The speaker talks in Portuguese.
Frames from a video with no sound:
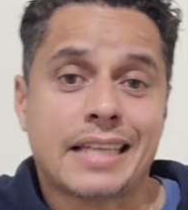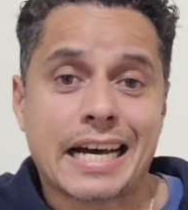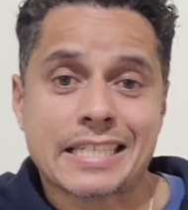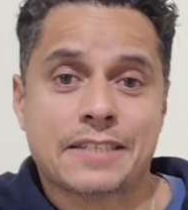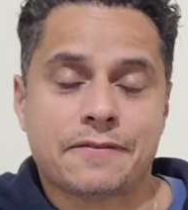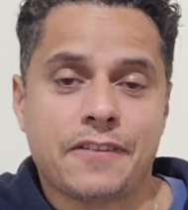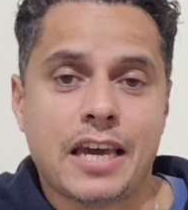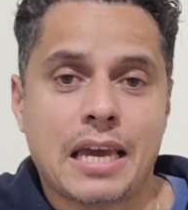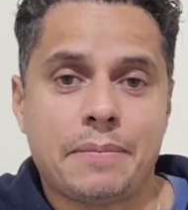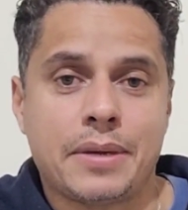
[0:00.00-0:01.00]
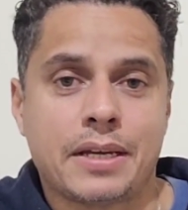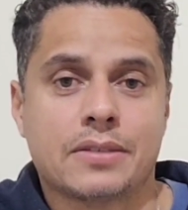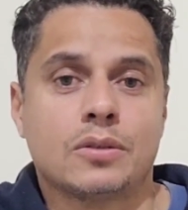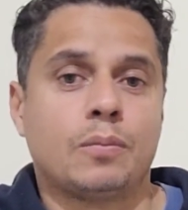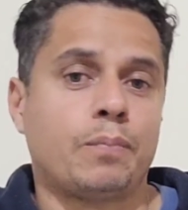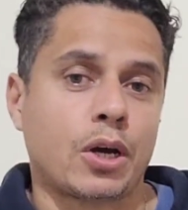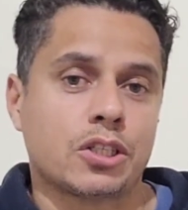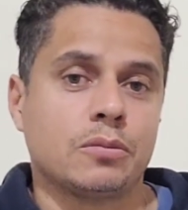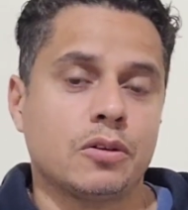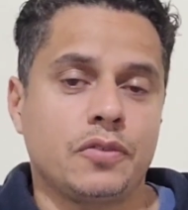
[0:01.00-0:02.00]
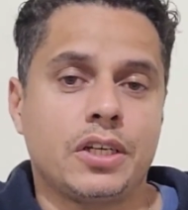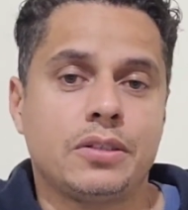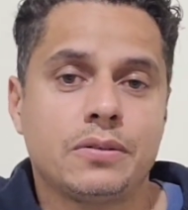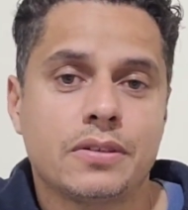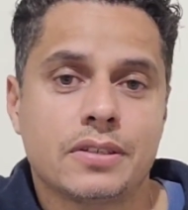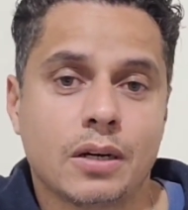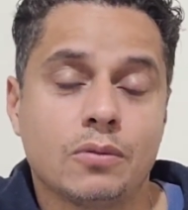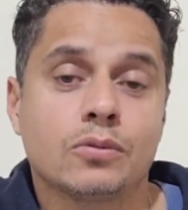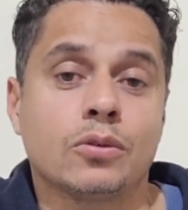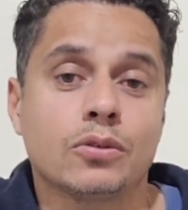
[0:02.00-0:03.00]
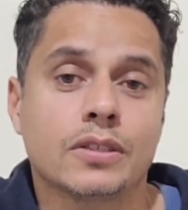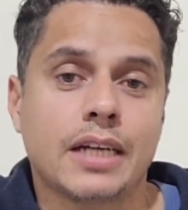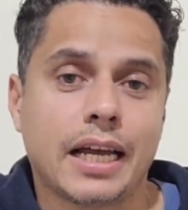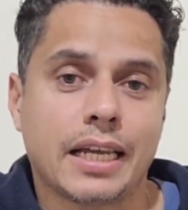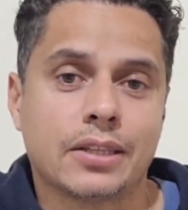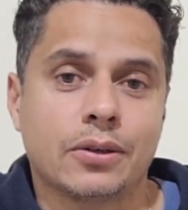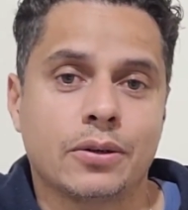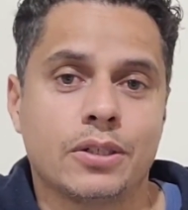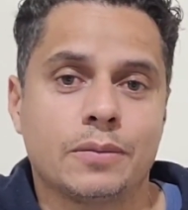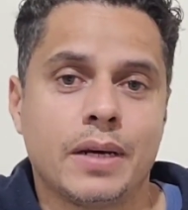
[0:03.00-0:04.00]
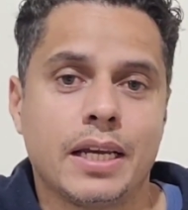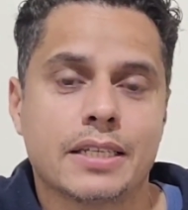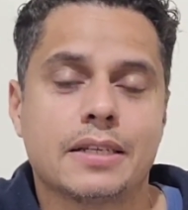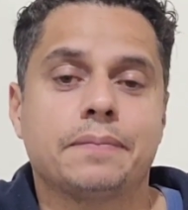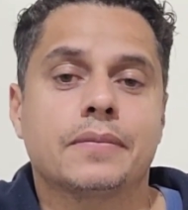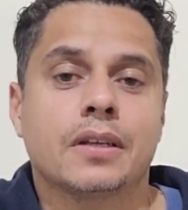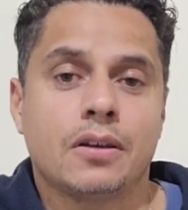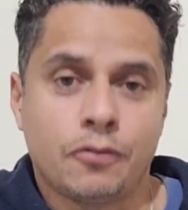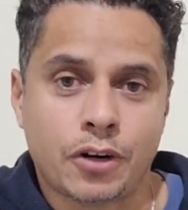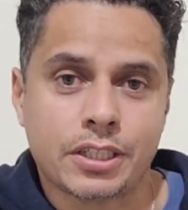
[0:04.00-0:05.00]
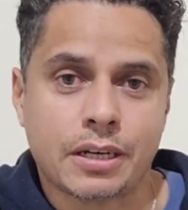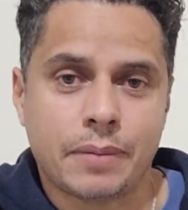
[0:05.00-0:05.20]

das fêmeas. Próximo vídeo são dos galadores, beleza? Forte